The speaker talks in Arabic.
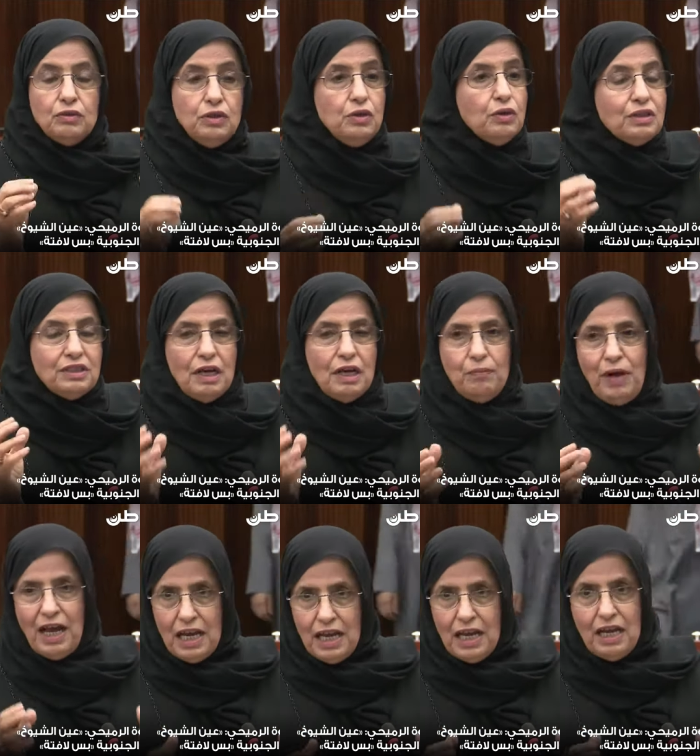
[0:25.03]
يكتب
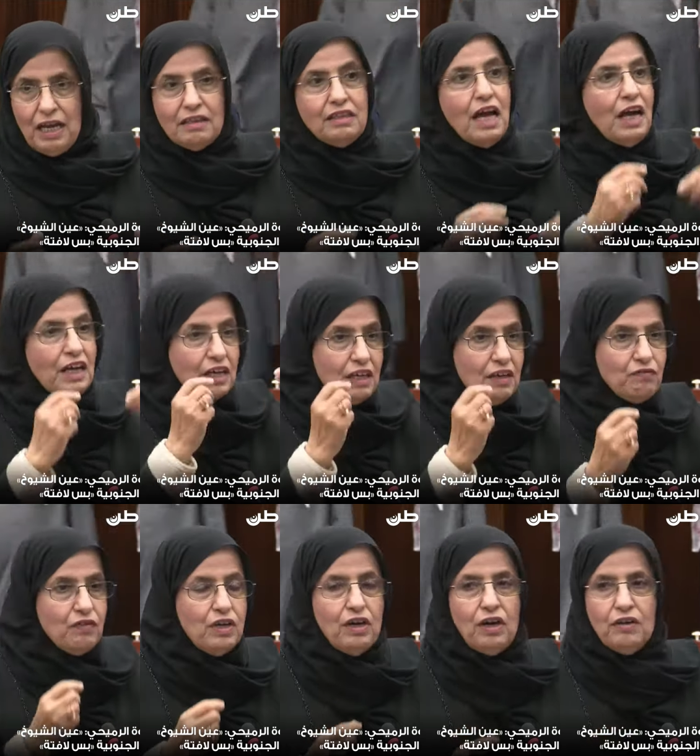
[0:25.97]
عليها تعريف
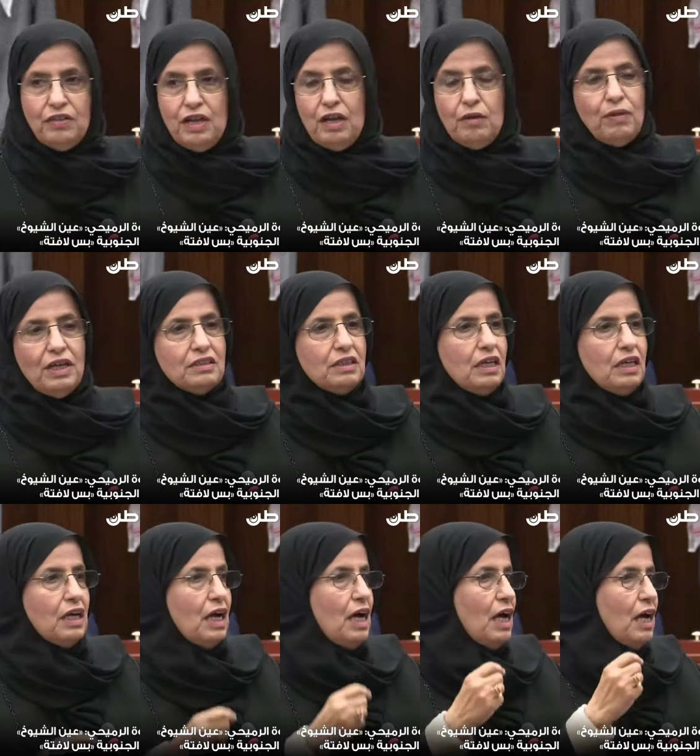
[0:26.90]
لهذه
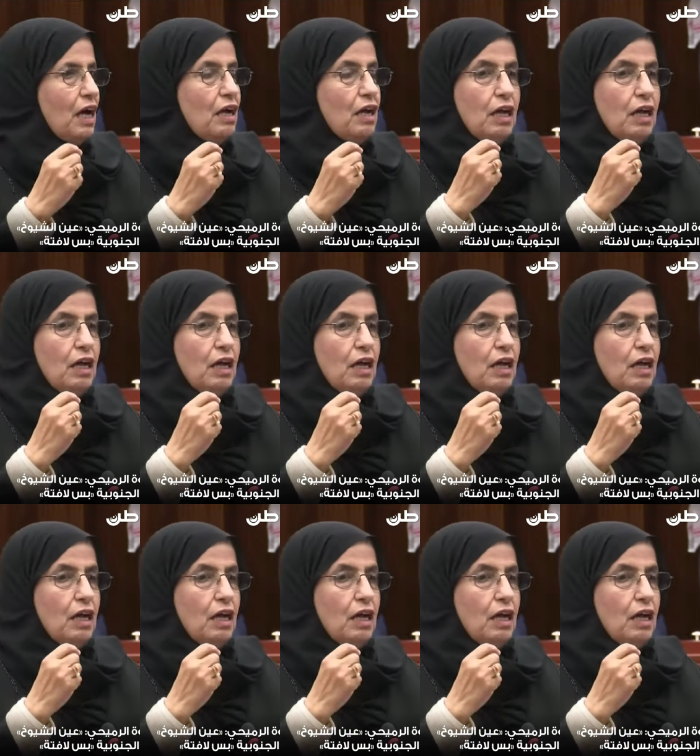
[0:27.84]
المنطقة